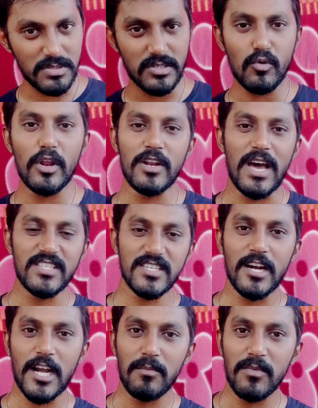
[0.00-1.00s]
நிமிஷத்துக்குள்ளேயே நான்
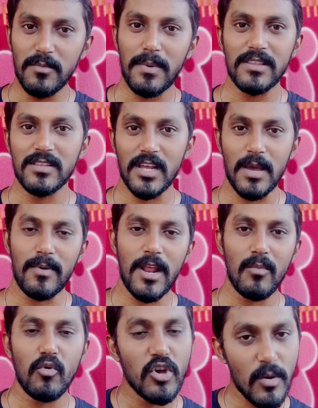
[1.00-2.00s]
அஞ்சாறு டைம் வந்து பார்த்துட்டேன்
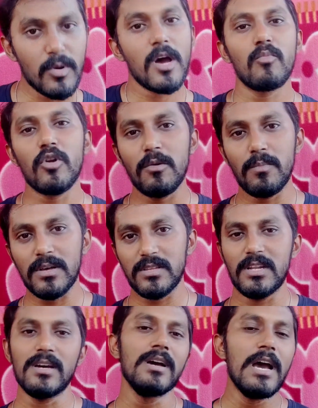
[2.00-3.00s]
எப்படா முடியும் எப்படா முடியும்னு
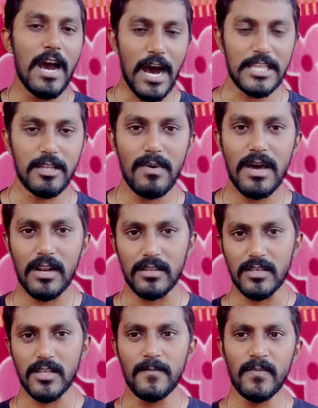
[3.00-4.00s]
பார்த்துட்டேன் அந்த மாதிரி
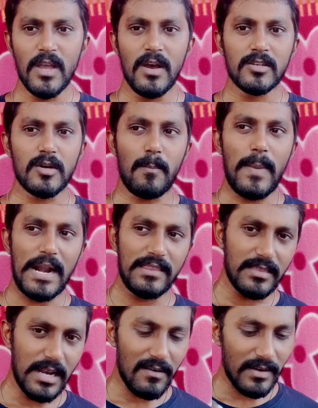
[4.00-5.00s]
இருந்தது ஸோ
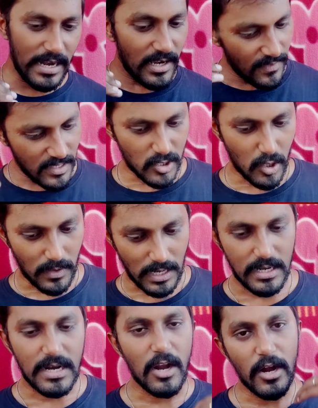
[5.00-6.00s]
படத்தில் அவங்க என்ன தான் சொல்ல
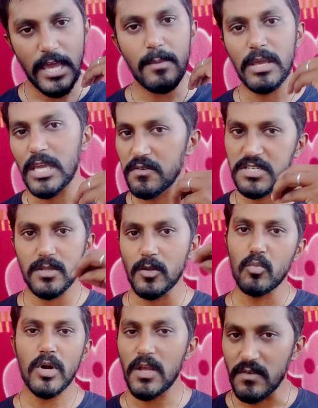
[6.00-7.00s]
வராங்க கருணை அப்படிங்கிற விஷயத்தை
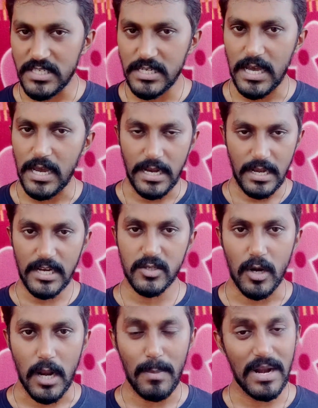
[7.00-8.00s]
வந்து முன்னாடி வச்சிருக்காங்க இல்லைன்னு
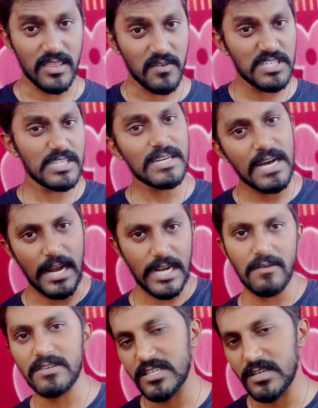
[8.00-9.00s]
சொல்லலை பட் அந்த விஷயத்தை
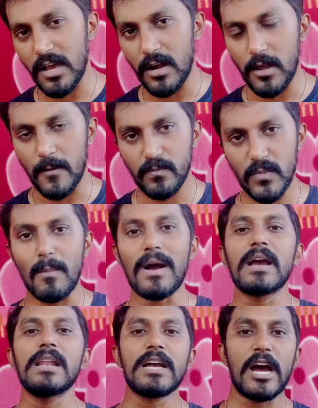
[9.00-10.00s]
கரெக்டாக வச்சுருக்காங்களா
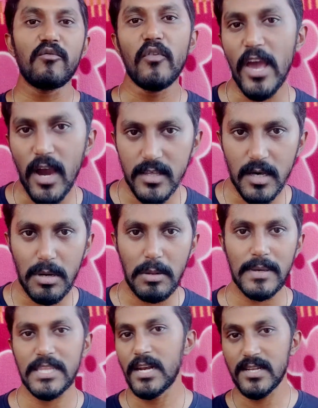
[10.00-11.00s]
மக்களுக்கு கன்வே ஆகுது
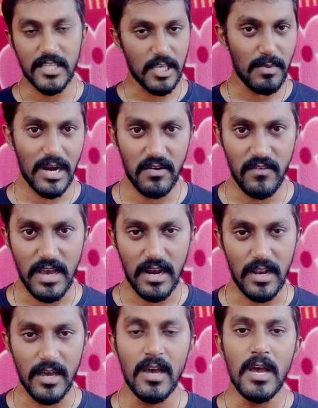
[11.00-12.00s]
அப்படின்னு பார்த்தீங்கன்னா சத்தியமாக கன்வே
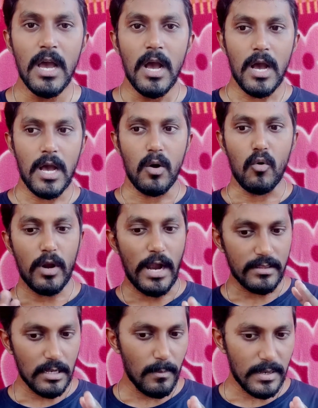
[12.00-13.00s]
ஆகலை ஒரு
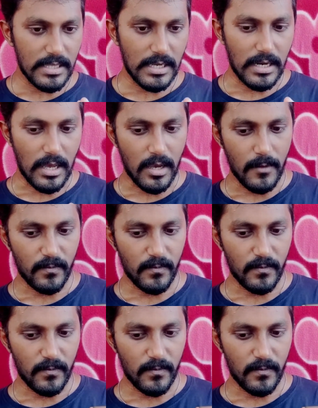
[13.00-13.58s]
இடத்துல பார்த்தீங்கன்னா